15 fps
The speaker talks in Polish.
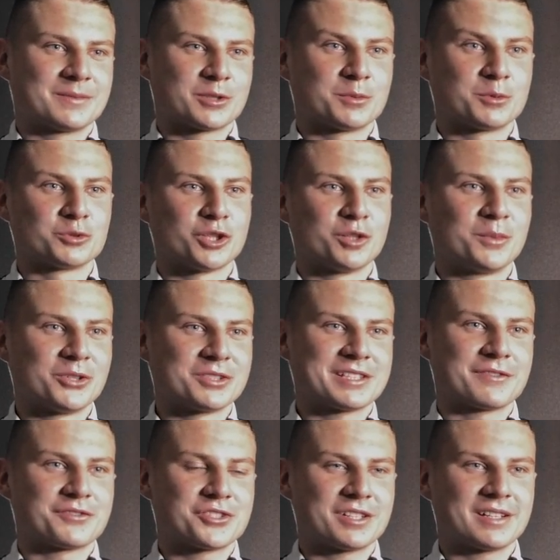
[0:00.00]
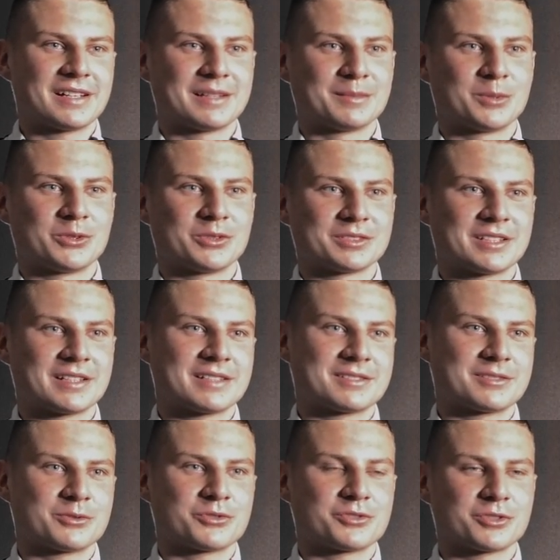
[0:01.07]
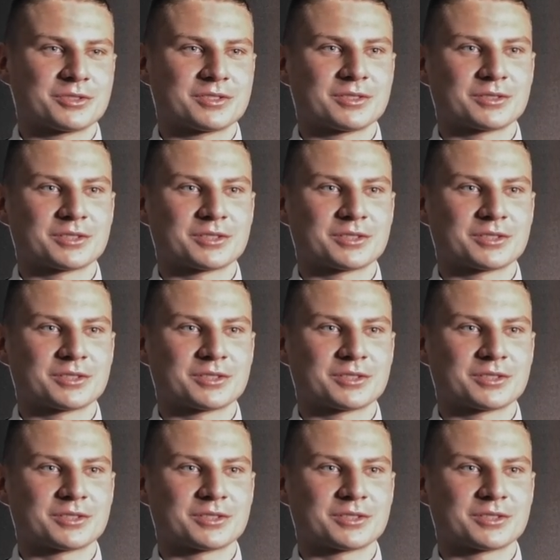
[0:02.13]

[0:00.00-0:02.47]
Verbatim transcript: to był Tomo zawsze, albo teraz już od,